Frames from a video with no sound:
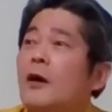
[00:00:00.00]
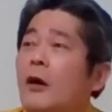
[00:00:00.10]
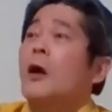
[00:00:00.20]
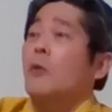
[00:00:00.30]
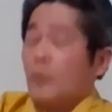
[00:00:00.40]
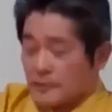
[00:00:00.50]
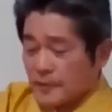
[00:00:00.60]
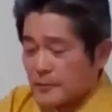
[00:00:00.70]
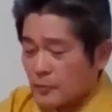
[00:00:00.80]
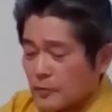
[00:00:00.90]
あ、これ
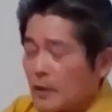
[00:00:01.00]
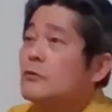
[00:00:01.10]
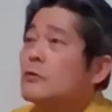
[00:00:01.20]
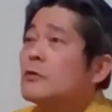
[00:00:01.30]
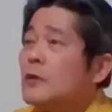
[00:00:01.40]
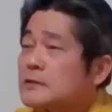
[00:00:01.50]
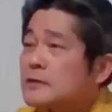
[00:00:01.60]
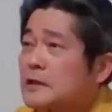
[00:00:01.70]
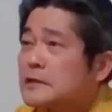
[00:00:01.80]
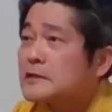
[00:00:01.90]
先ほどあの、お
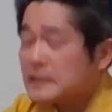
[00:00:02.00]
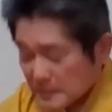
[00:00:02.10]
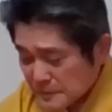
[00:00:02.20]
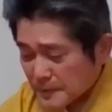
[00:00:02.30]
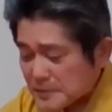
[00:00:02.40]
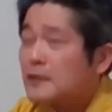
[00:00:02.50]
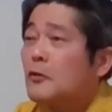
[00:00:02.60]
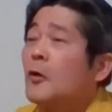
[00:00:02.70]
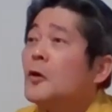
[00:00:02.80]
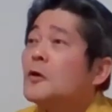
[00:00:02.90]
預かりいたしましたあ
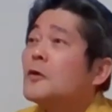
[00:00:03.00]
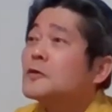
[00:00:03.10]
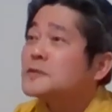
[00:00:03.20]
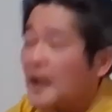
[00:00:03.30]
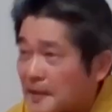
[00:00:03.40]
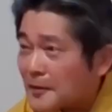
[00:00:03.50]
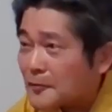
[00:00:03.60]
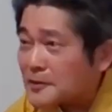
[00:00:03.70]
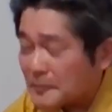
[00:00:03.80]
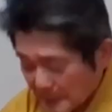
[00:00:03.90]
の、3円で
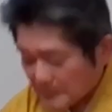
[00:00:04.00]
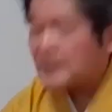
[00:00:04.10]
ございます。ま